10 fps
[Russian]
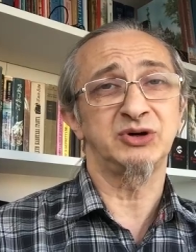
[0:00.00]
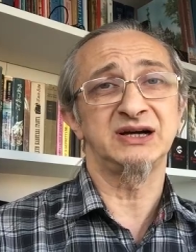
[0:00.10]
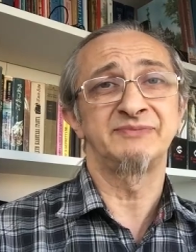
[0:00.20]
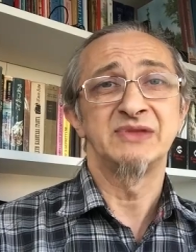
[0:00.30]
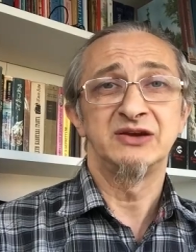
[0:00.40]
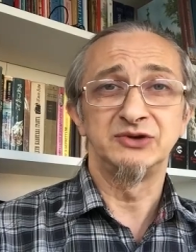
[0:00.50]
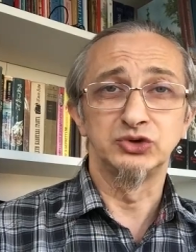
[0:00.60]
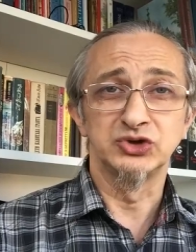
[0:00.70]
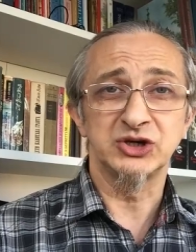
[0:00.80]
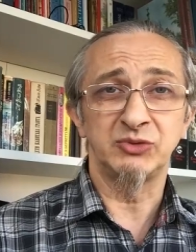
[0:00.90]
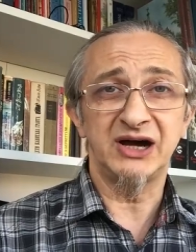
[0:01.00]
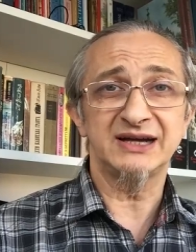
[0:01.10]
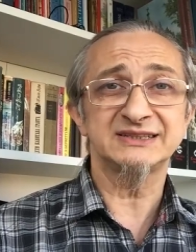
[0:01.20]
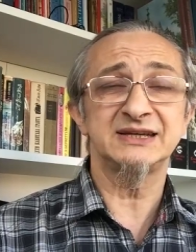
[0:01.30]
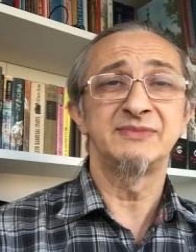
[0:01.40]
по ведущим
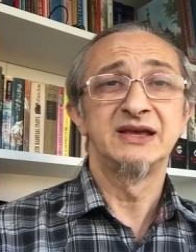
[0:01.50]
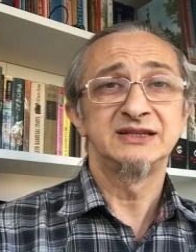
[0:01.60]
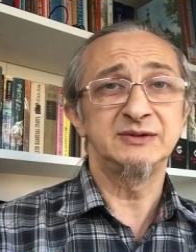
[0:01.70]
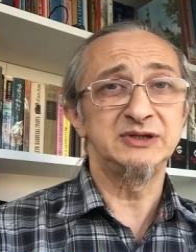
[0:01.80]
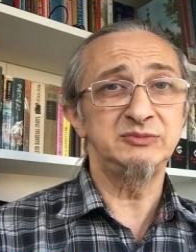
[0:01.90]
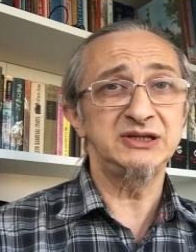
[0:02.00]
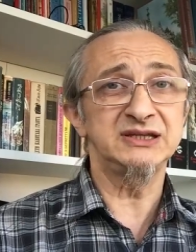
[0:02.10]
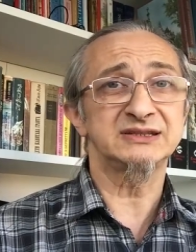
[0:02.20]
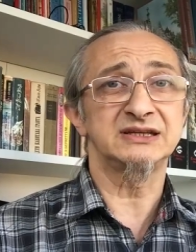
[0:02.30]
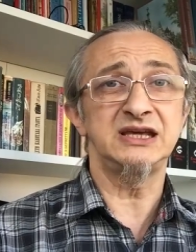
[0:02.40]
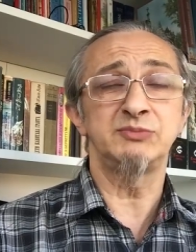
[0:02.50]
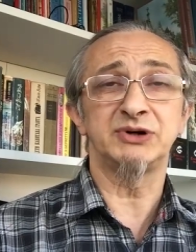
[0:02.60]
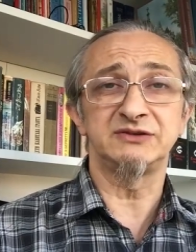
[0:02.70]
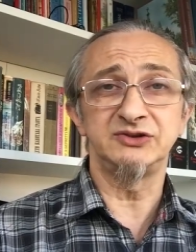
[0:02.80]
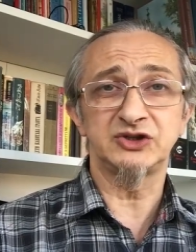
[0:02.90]
акциям. Тем не менее, такие
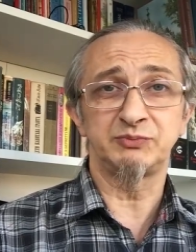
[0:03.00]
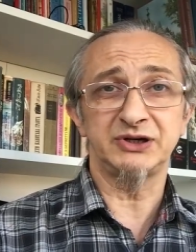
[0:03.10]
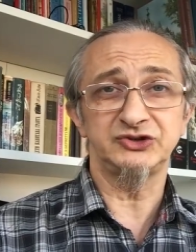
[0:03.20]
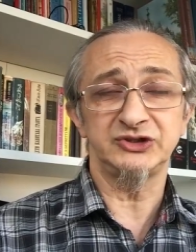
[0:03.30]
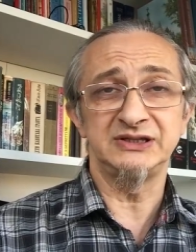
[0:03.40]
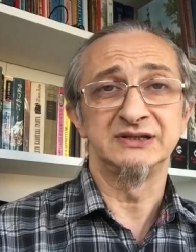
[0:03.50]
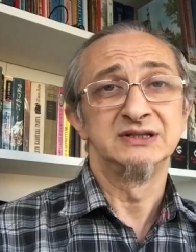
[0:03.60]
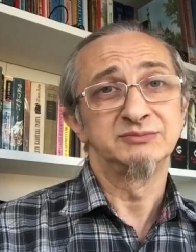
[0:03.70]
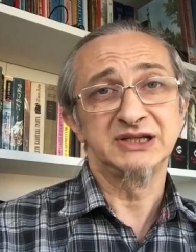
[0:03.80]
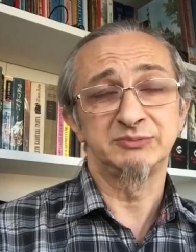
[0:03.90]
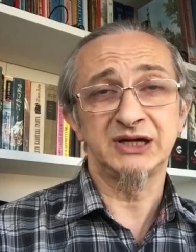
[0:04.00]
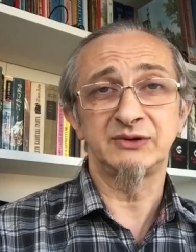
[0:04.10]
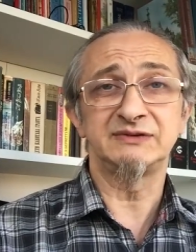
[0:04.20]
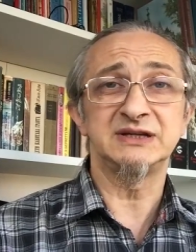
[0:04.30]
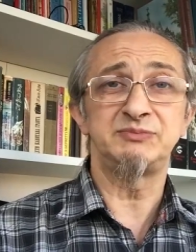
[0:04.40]
подвижки пошли.
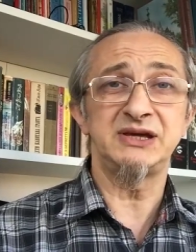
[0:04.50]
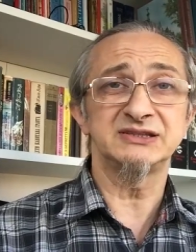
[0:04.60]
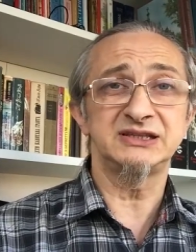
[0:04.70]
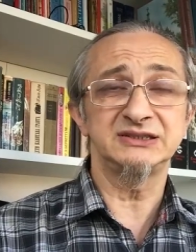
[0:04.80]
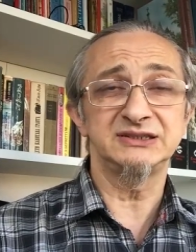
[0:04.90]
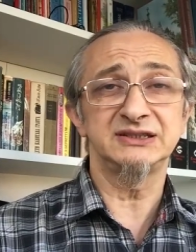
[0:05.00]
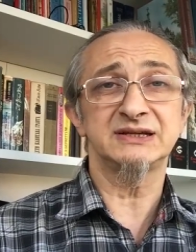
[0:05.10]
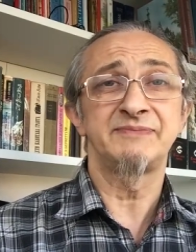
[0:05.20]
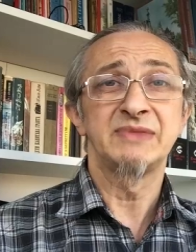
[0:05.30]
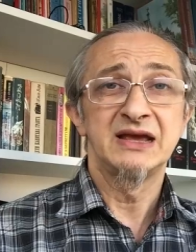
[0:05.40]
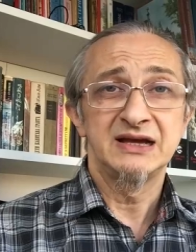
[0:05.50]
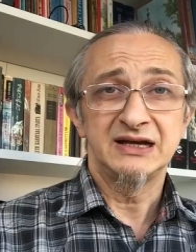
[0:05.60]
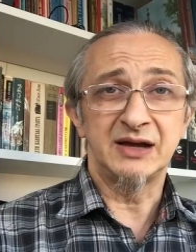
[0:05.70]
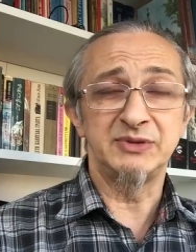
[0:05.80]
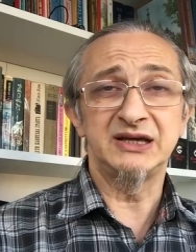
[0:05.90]
Прибавил европейский рынок,
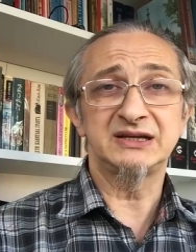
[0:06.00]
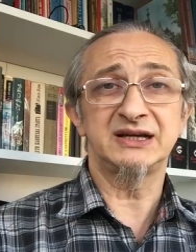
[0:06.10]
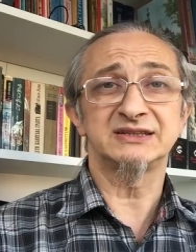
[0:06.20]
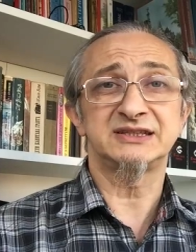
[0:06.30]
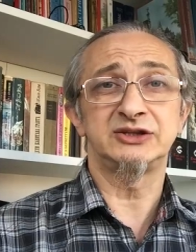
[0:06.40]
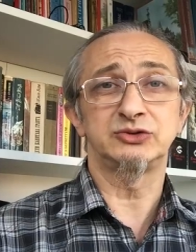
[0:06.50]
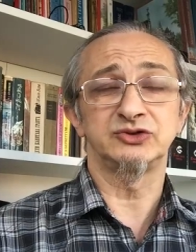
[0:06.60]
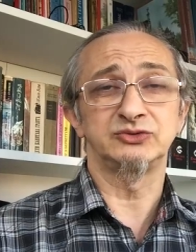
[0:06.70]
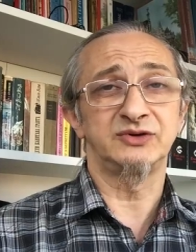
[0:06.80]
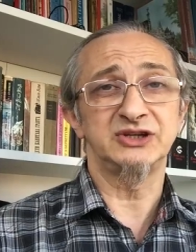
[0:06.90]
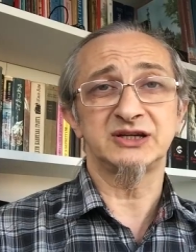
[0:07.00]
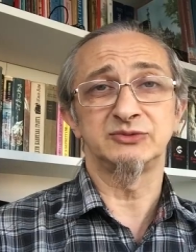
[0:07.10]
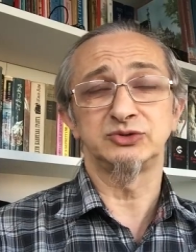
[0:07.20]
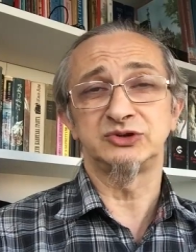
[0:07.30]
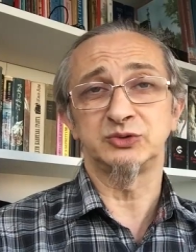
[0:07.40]
американские тоже, ну, во
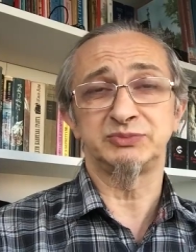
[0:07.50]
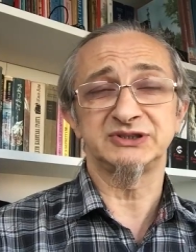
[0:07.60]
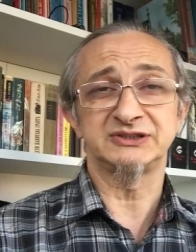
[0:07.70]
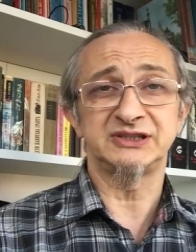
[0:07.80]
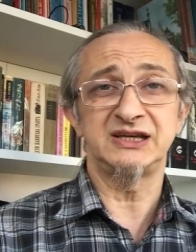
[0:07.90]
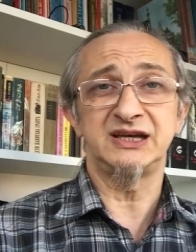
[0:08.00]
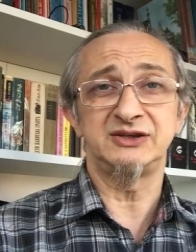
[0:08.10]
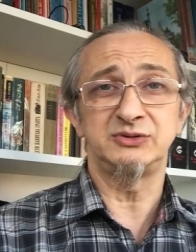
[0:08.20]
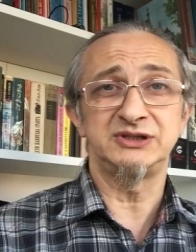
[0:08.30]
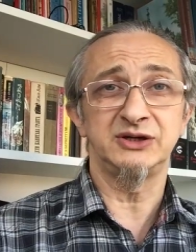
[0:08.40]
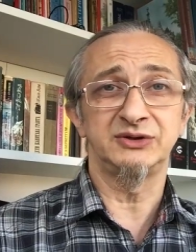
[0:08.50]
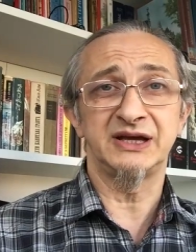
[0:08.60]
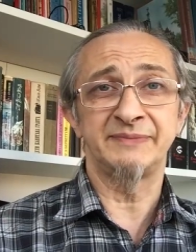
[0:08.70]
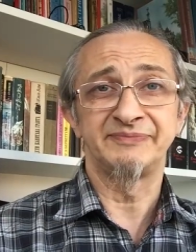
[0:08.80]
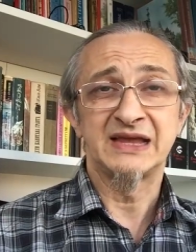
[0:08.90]
всяком случае, вот по состоянию дел
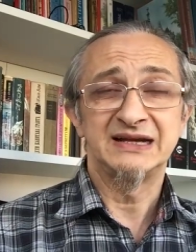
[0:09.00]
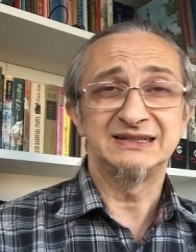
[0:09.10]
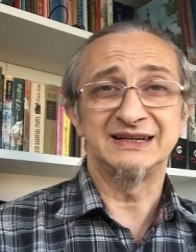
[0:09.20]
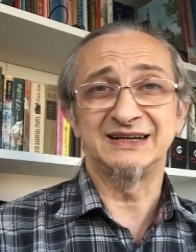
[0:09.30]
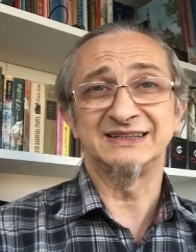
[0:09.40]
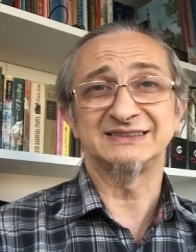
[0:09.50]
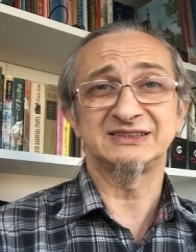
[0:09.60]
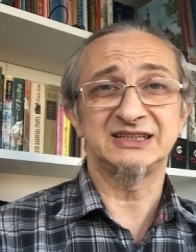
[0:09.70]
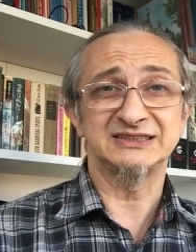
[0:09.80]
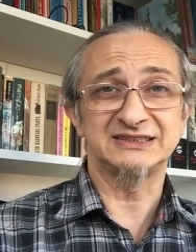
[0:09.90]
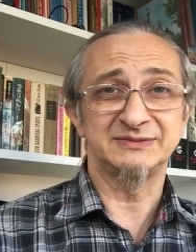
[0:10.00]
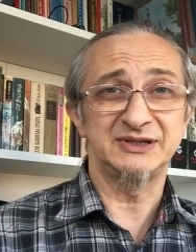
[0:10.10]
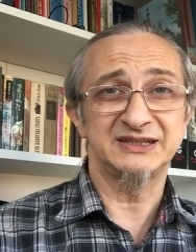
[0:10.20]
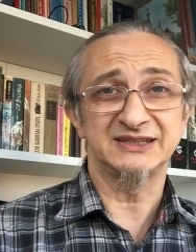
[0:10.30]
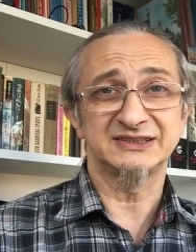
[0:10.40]
на э, старт
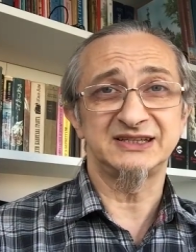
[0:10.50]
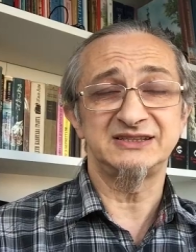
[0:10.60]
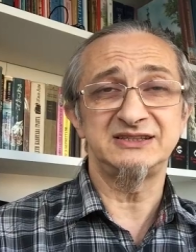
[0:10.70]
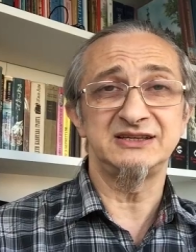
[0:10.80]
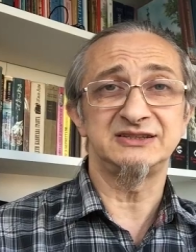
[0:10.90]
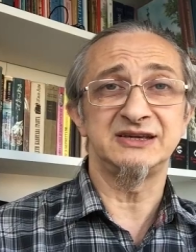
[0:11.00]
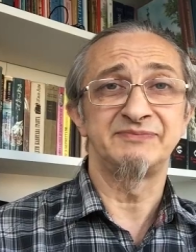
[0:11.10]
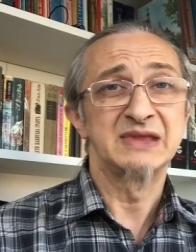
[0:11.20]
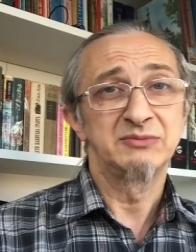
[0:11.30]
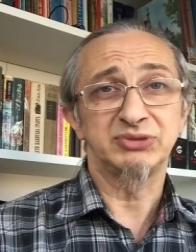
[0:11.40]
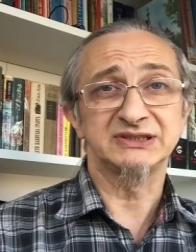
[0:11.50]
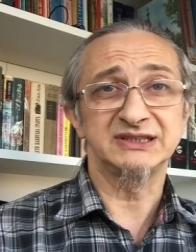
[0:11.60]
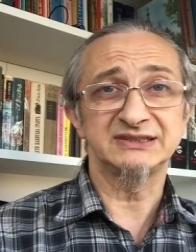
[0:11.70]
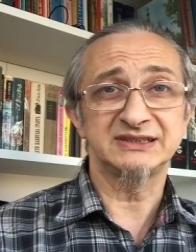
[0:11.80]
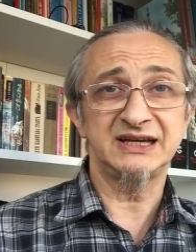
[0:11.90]
американской сессии
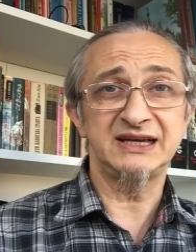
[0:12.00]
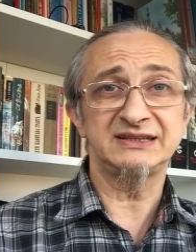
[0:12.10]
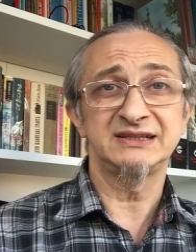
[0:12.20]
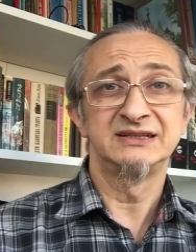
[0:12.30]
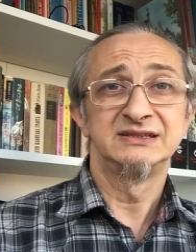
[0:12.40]
подрастает.